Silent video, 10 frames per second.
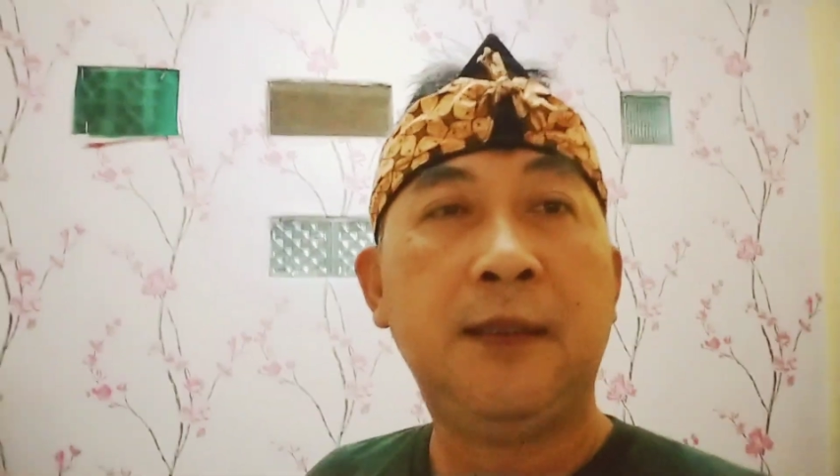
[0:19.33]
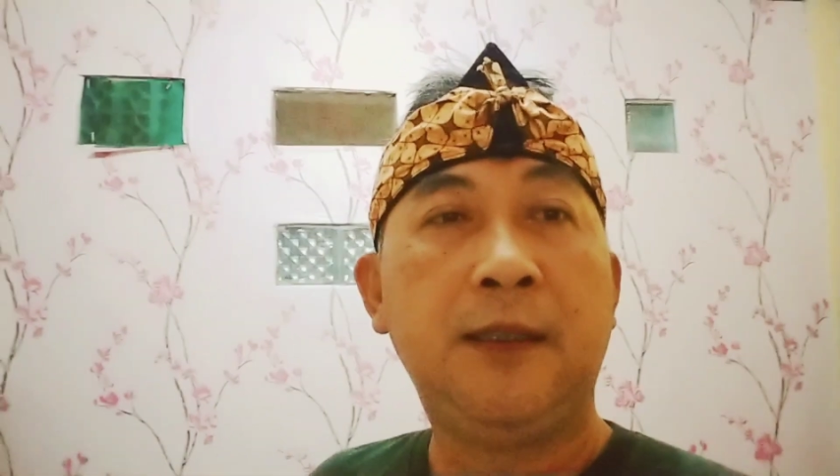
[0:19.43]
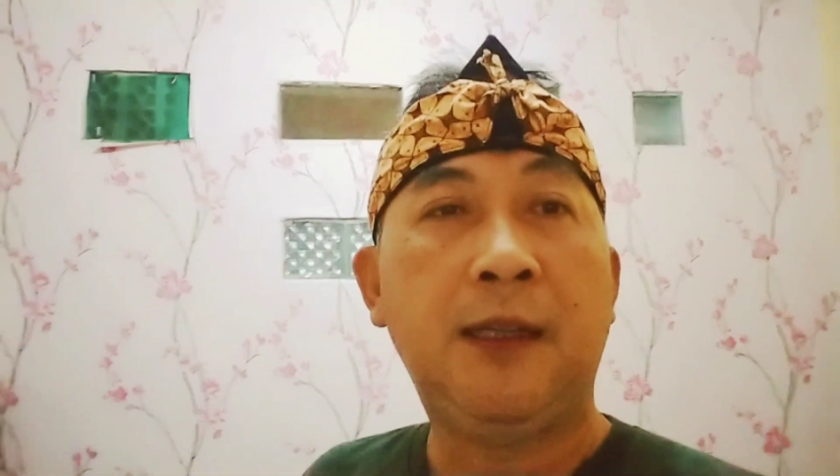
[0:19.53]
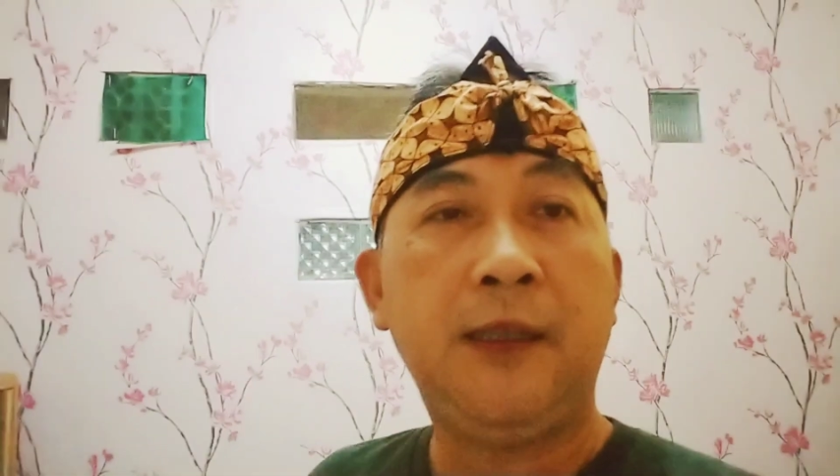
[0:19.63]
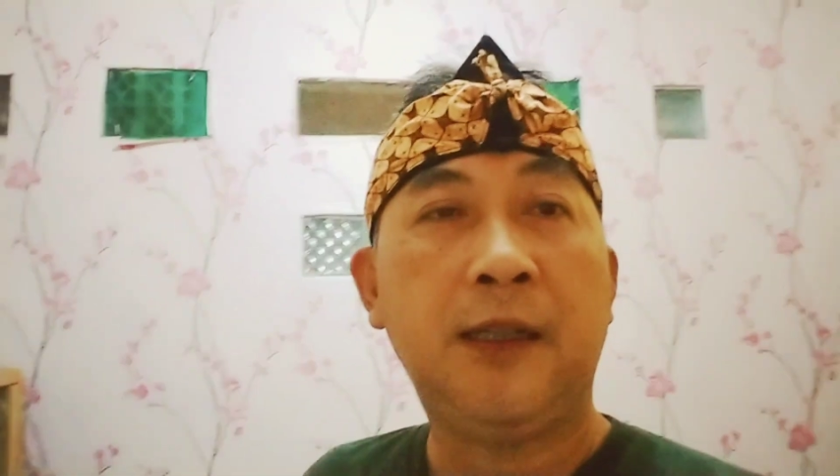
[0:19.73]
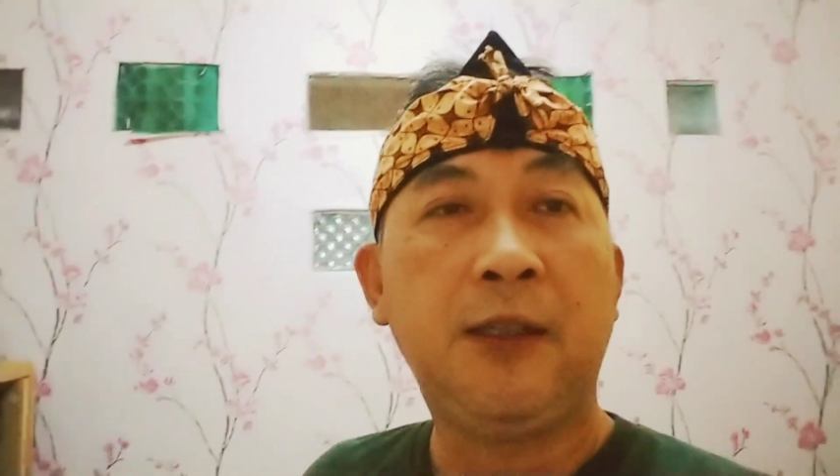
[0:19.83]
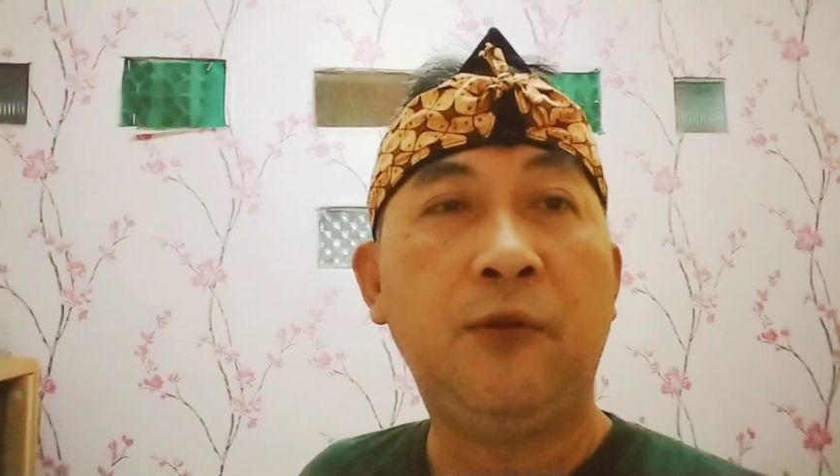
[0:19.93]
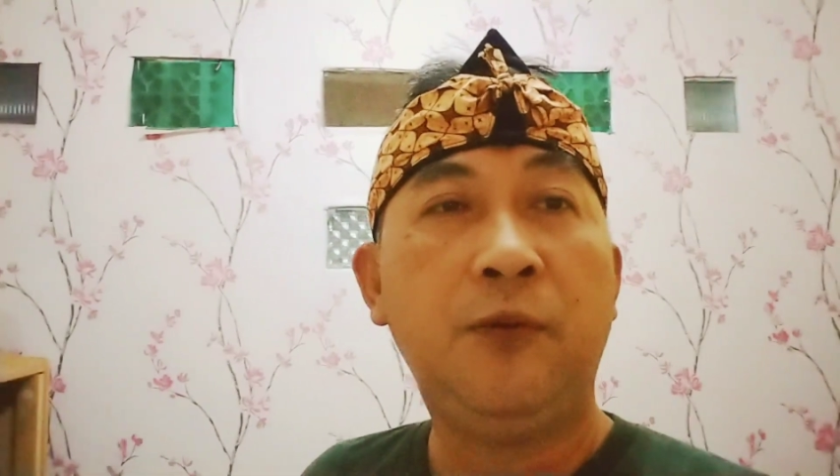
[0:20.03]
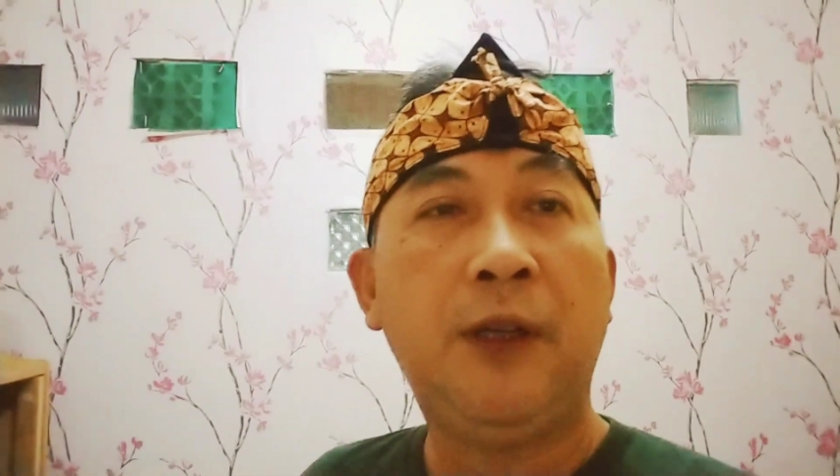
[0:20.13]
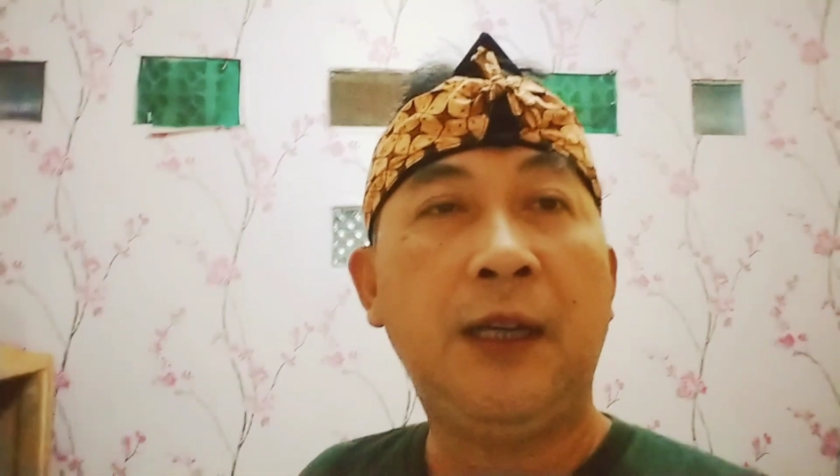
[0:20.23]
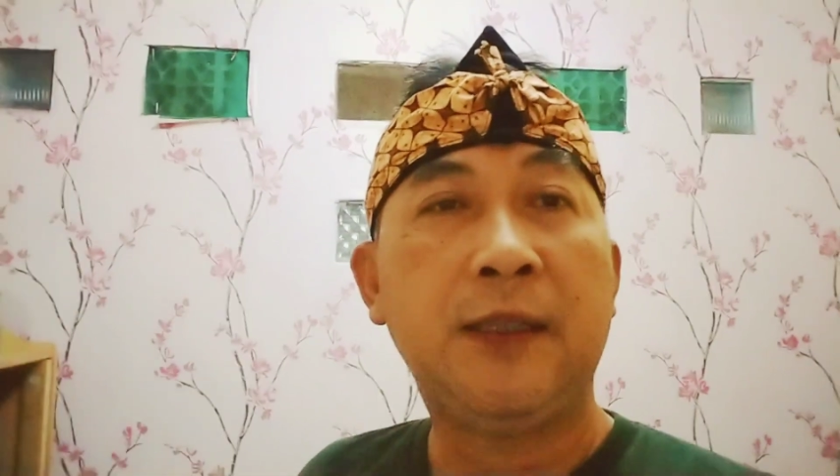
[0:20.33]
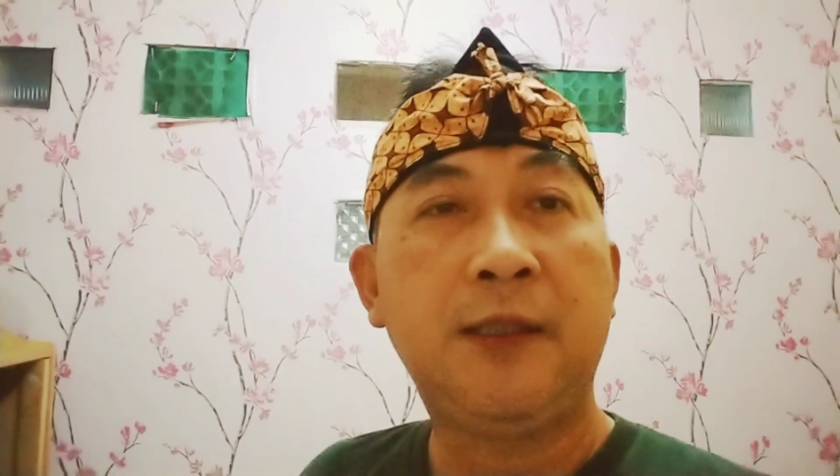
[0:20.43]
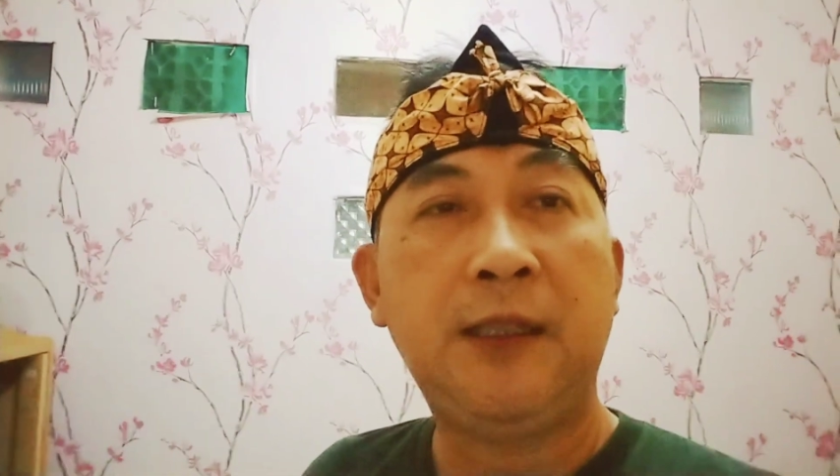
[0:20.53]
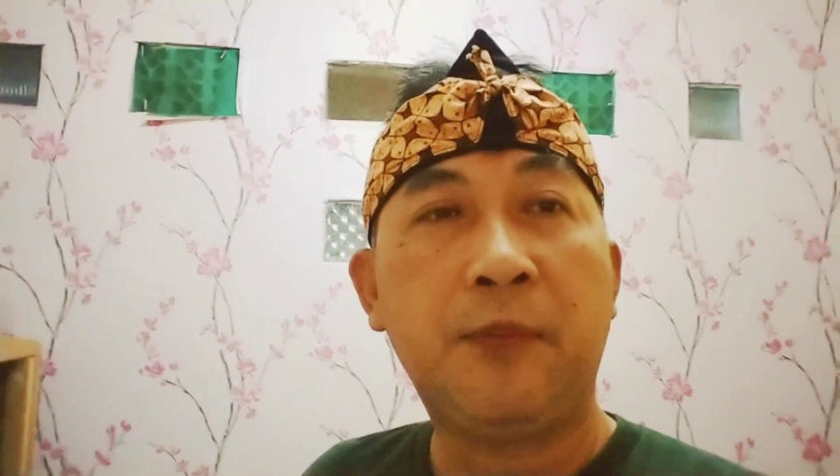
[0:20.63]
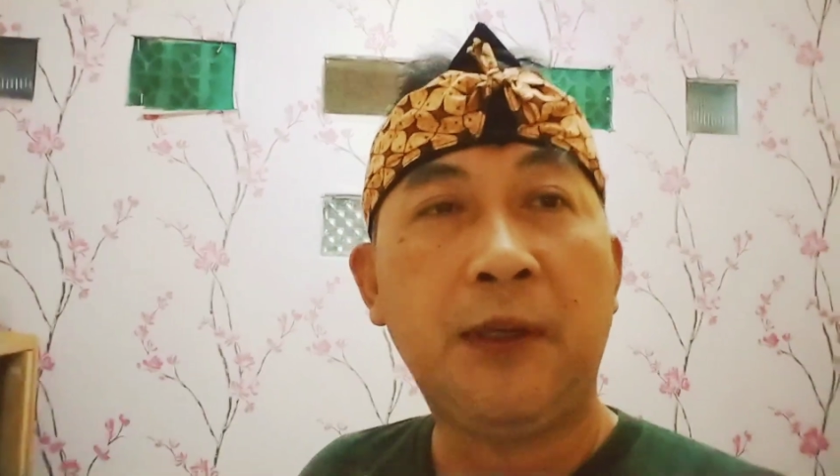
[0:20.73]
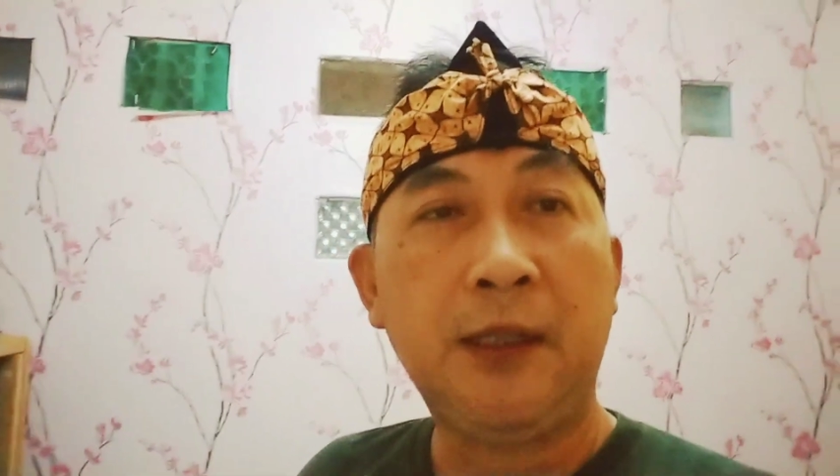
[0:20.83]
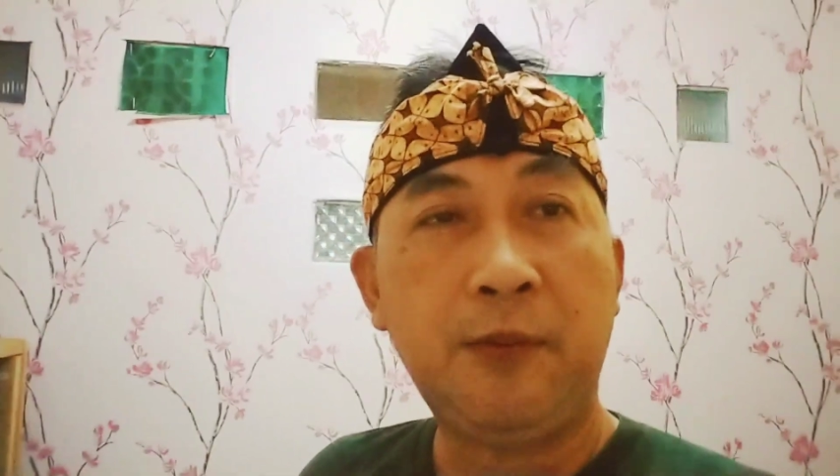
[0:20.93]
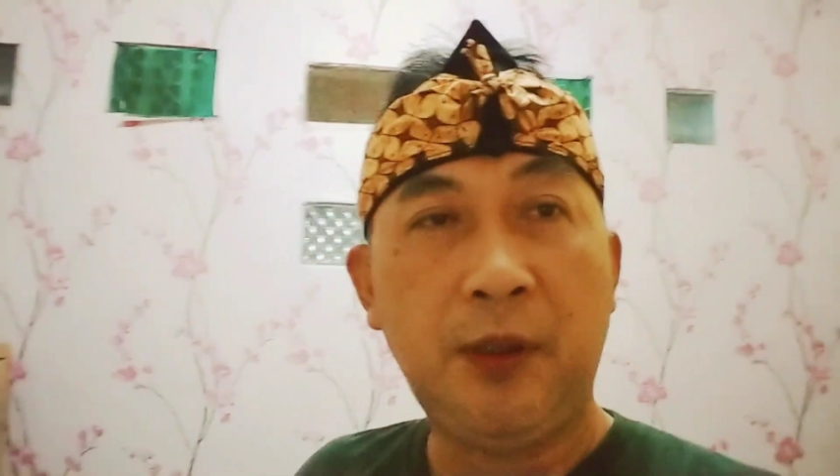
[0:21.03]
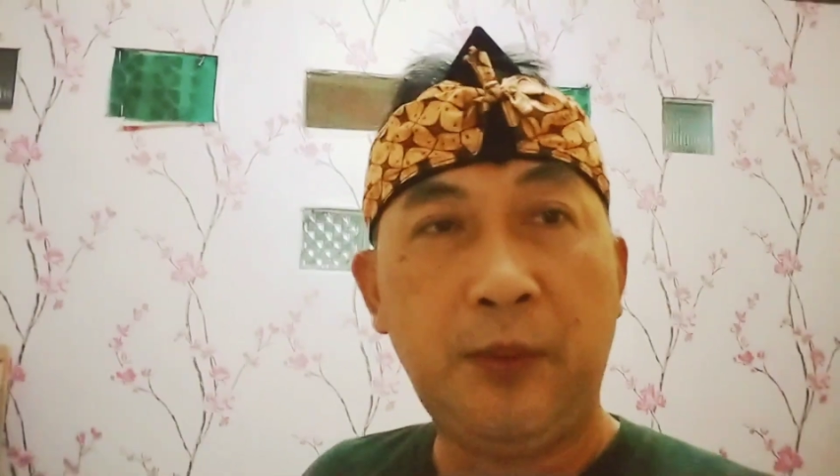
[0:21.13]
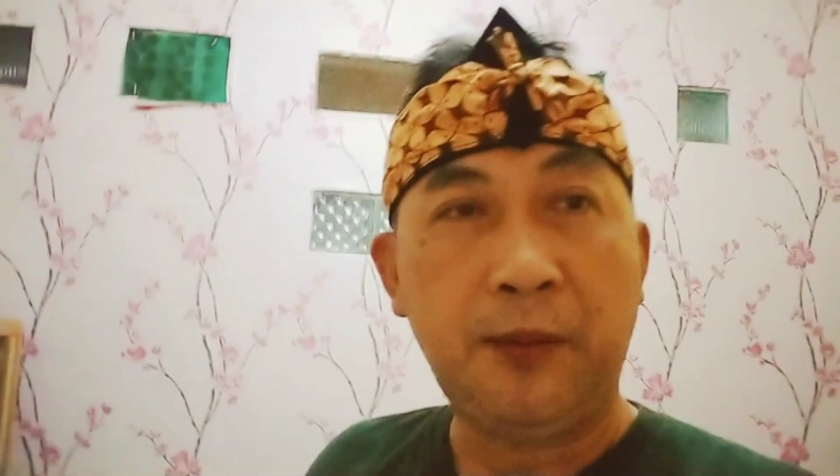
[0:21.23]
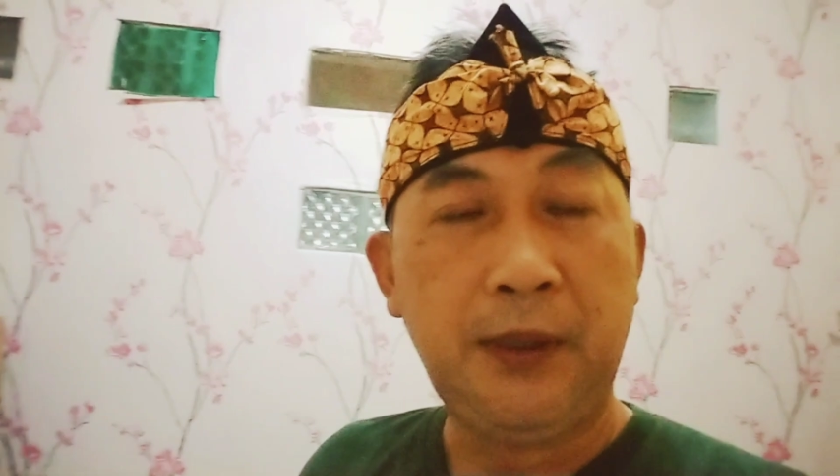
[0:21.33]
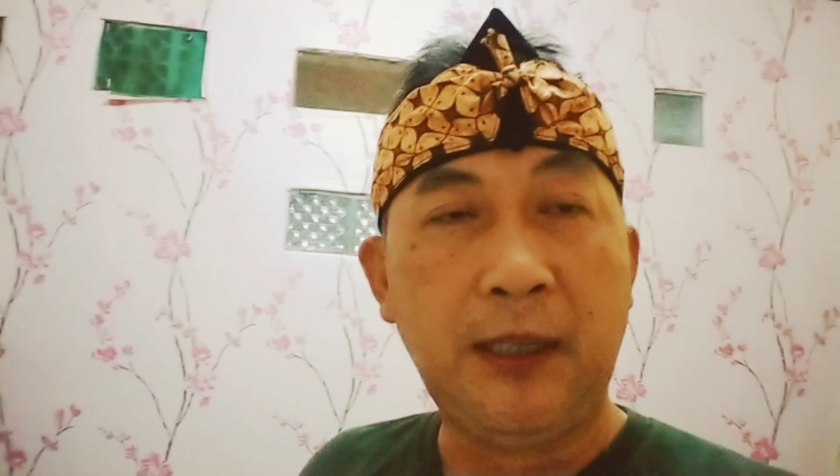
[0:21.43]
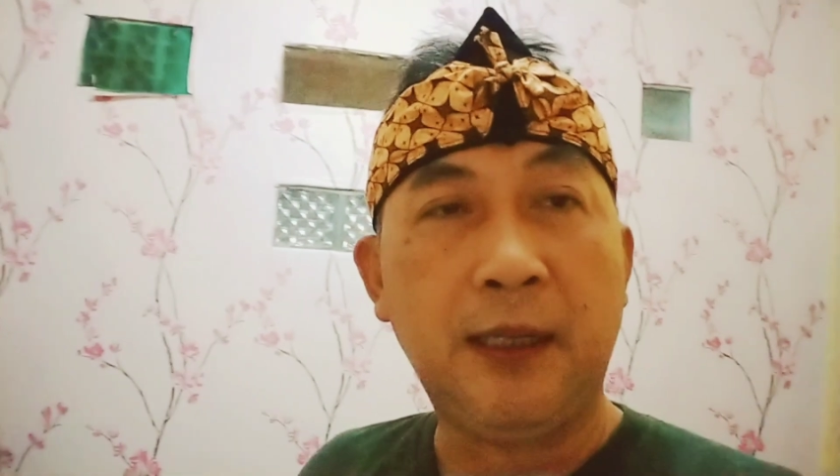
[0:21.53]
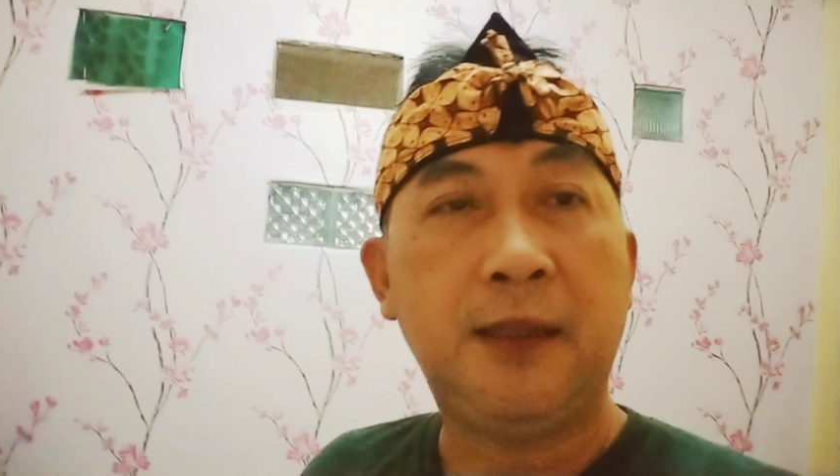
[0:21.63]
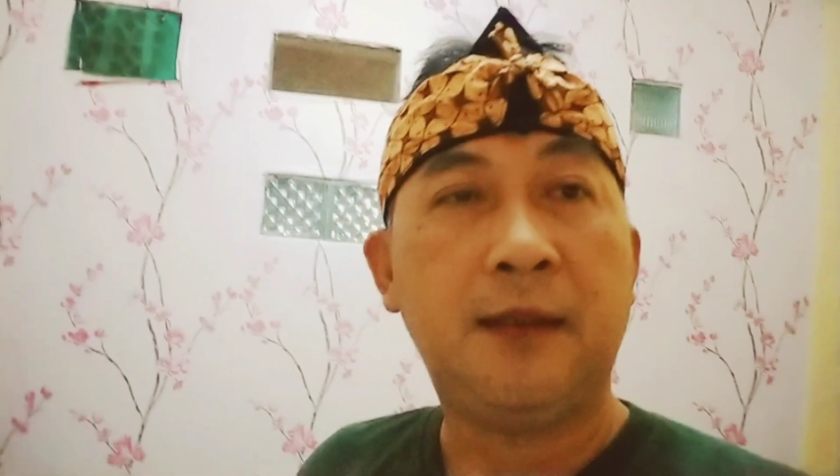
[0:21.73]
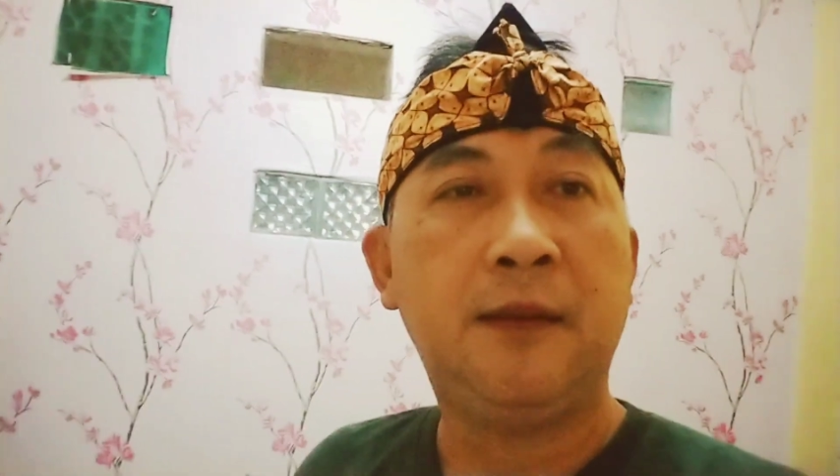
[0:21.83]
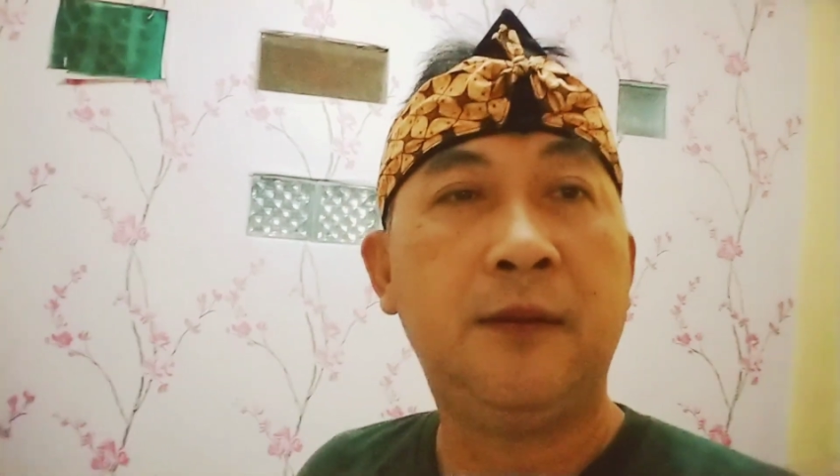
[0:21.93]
Dan yang diundang setiap kelas berbeda-beda